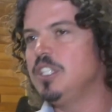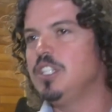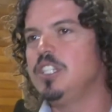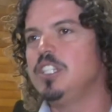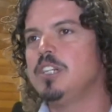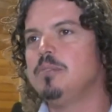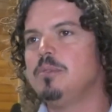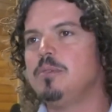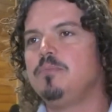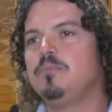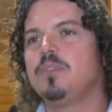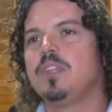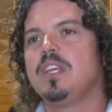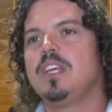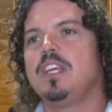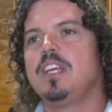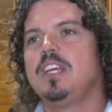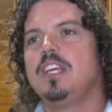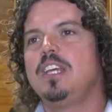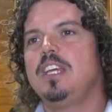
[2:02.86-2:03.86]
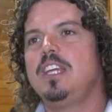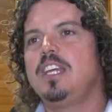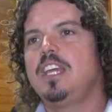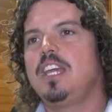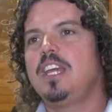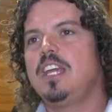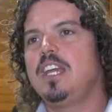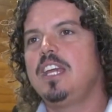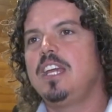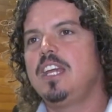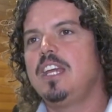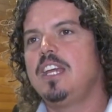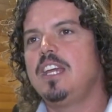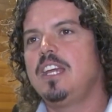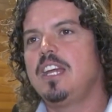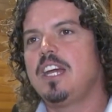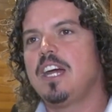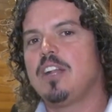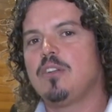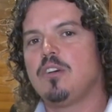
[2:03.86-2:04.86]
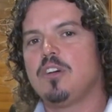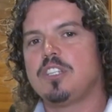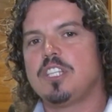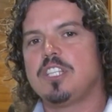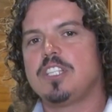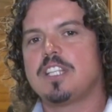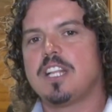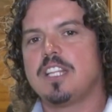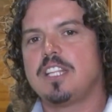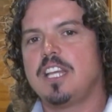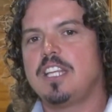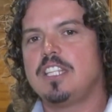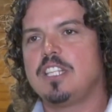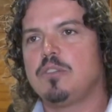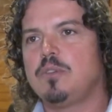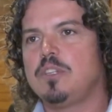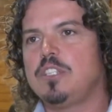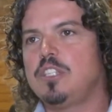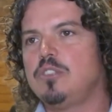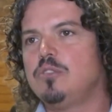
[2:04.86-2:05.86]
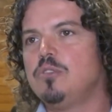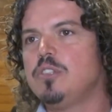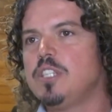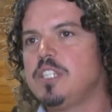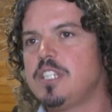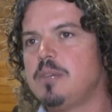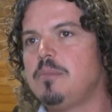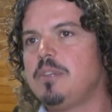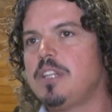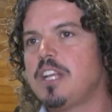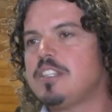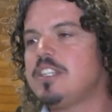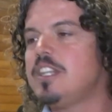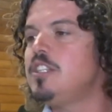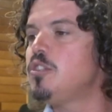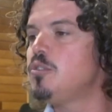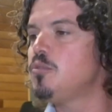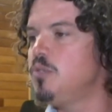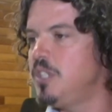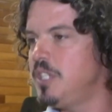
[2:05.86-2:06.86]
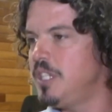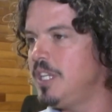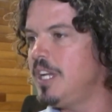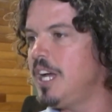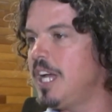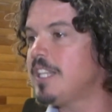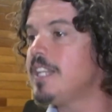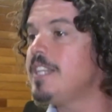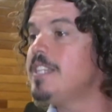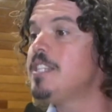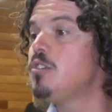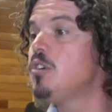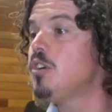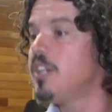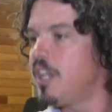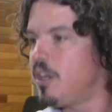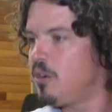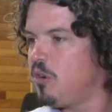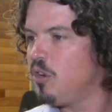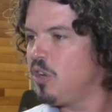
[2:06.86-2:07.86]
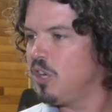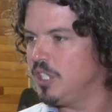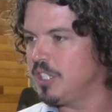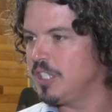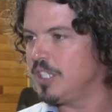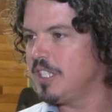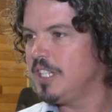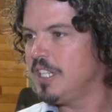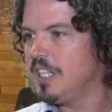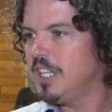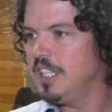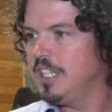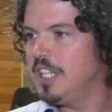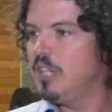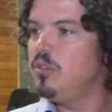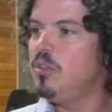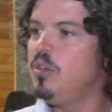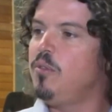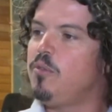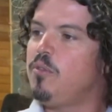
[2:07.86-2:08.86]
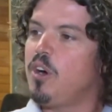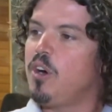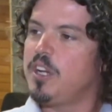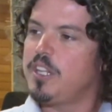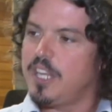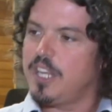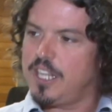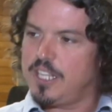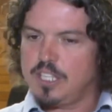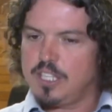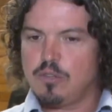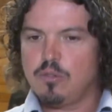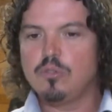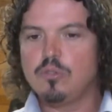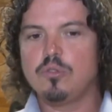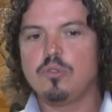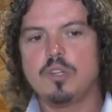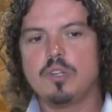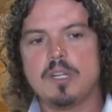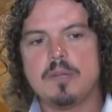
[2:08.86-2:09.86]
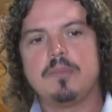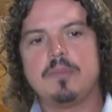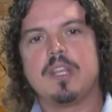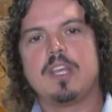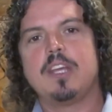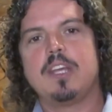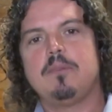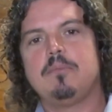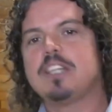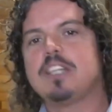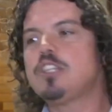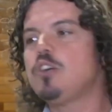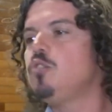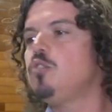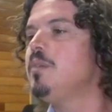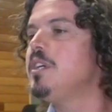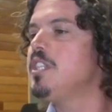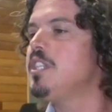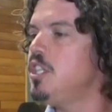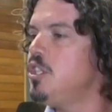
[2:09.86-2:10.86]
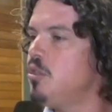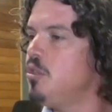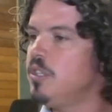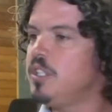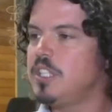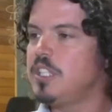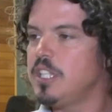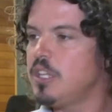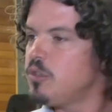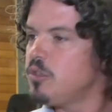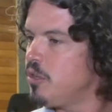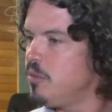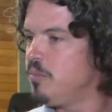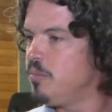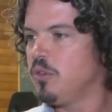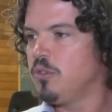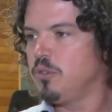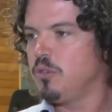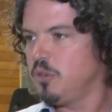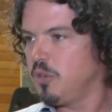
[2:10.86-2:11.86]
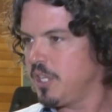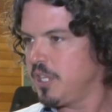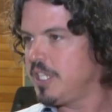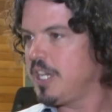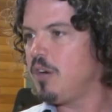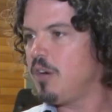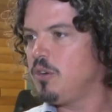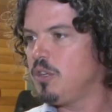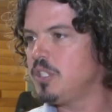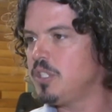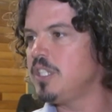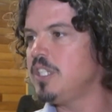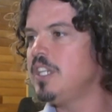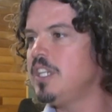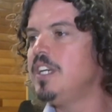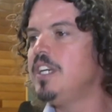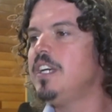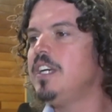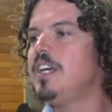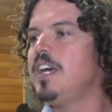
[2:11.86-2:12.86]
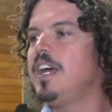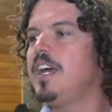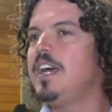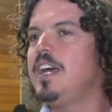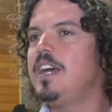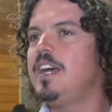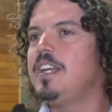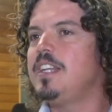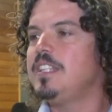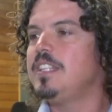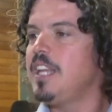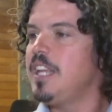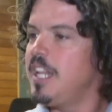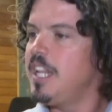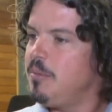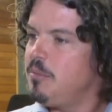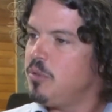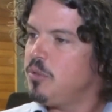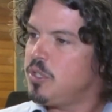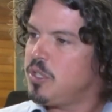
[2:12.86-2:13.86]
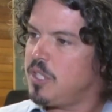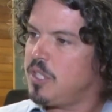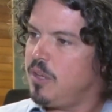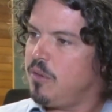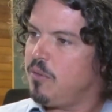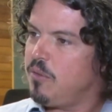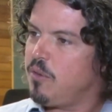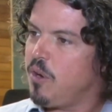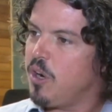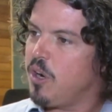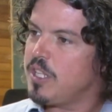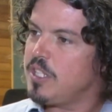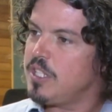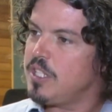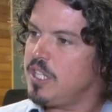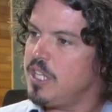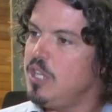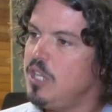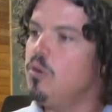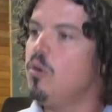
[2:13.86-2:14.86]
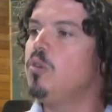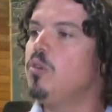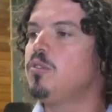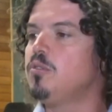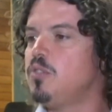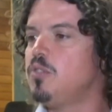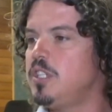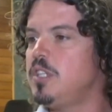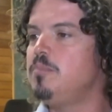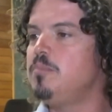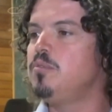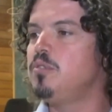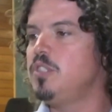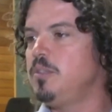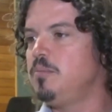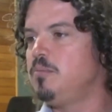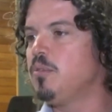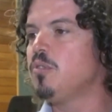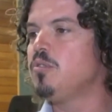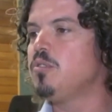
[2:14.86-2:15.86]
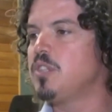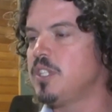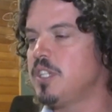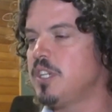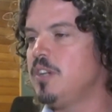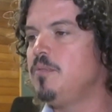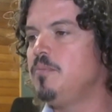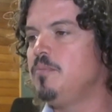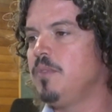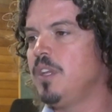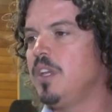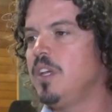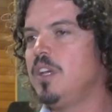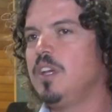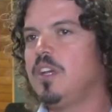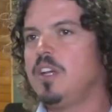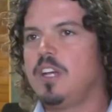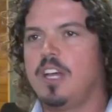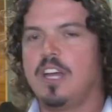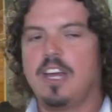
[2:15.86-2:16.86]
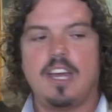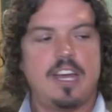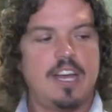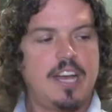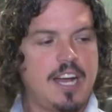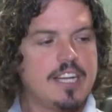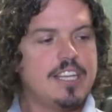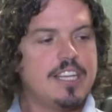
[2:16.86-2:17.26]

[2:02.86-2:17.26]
que a gente chama, e que a nossa estratégia com esses 12 seminários é discutir a transição agroecológica, dando enfoque na risicultura, mas algumas regiões que não são produtoras de arroz, é, teremos enfoques em outros tipos de produção é,